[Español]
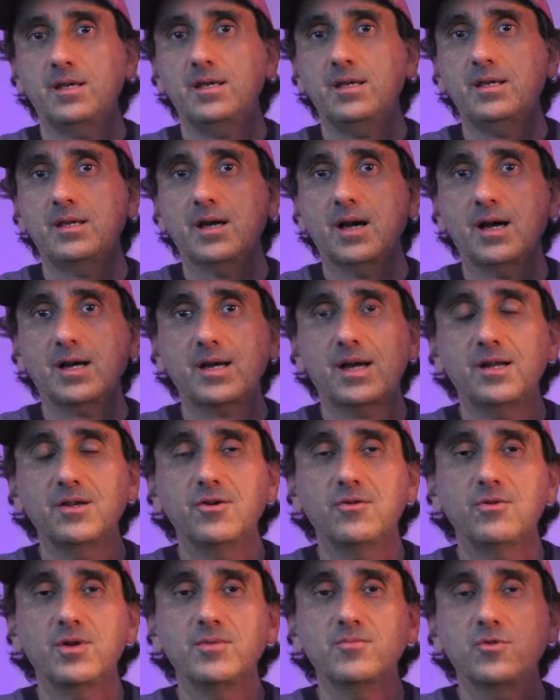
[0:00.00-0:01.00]
Y acá
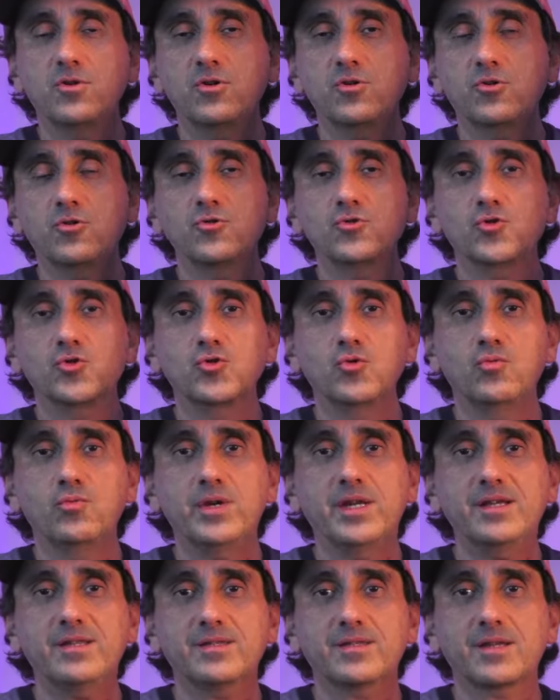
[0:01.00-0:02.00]
lo vemos con su
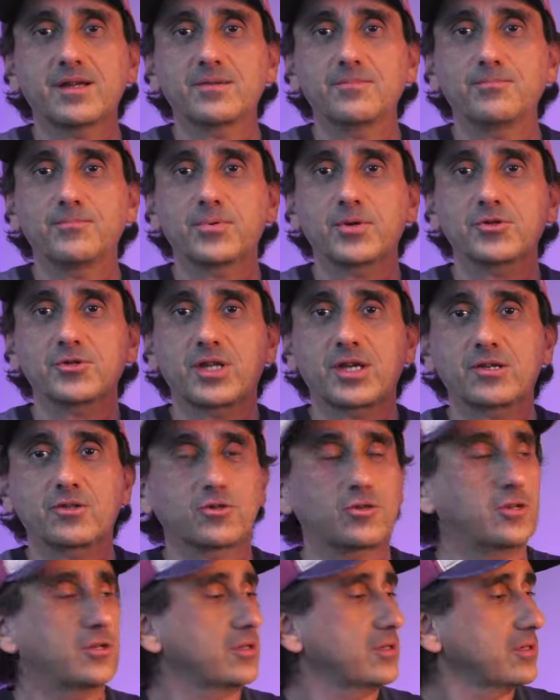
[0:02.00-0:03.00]
blister
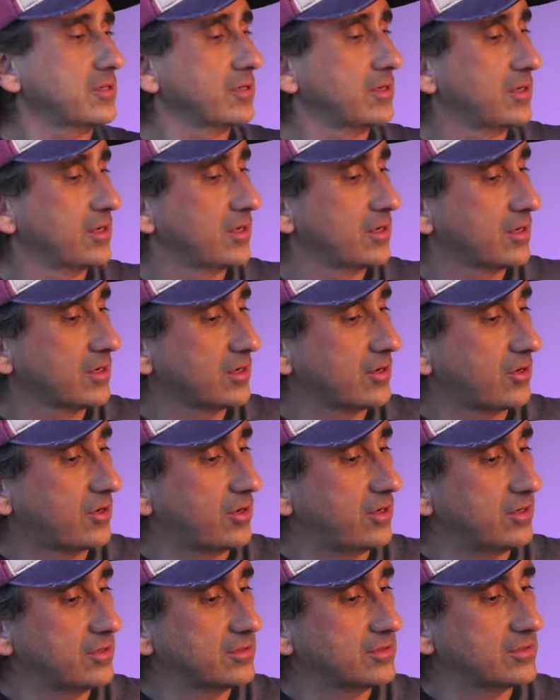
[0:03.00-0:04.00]
protector,
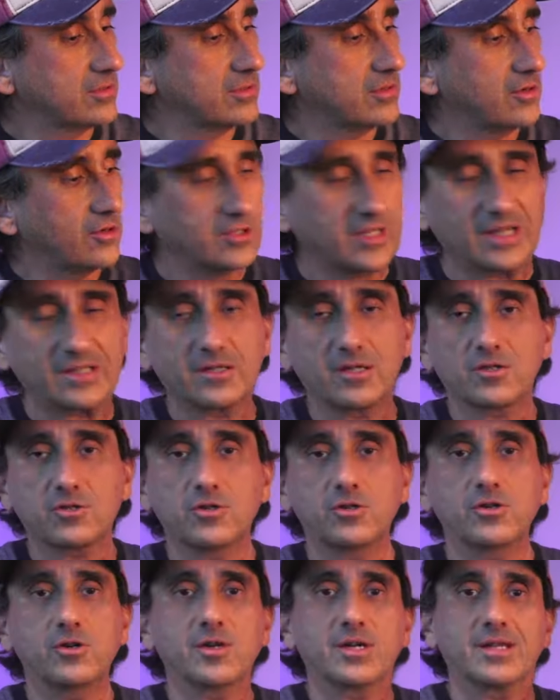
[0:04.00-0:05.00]
con los
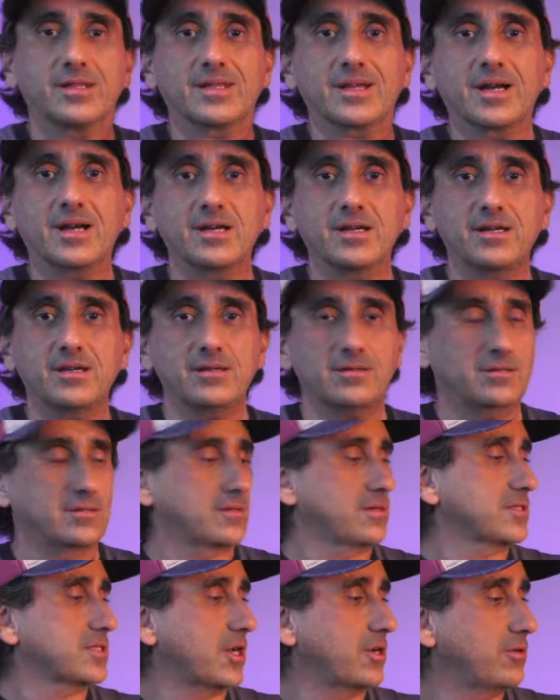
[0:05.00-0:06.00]
accesorios que trae,
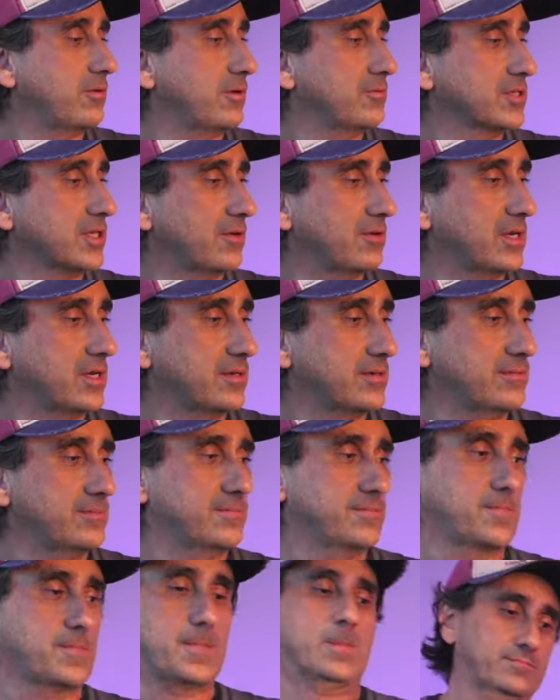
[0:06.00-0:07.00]
ya los vamos a ver.
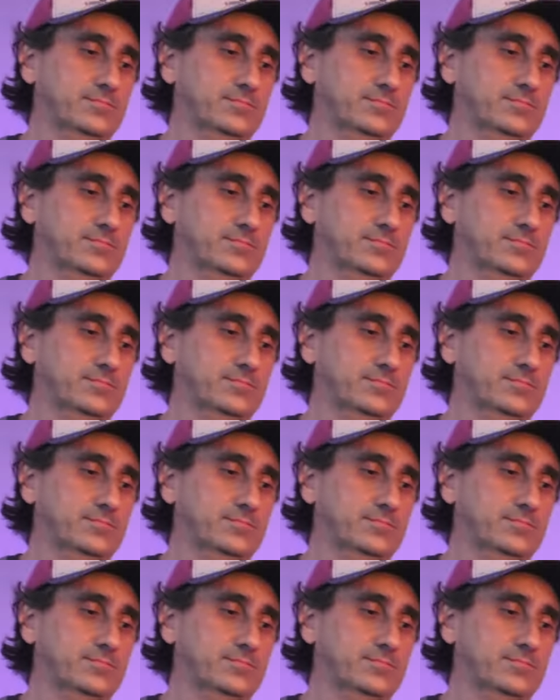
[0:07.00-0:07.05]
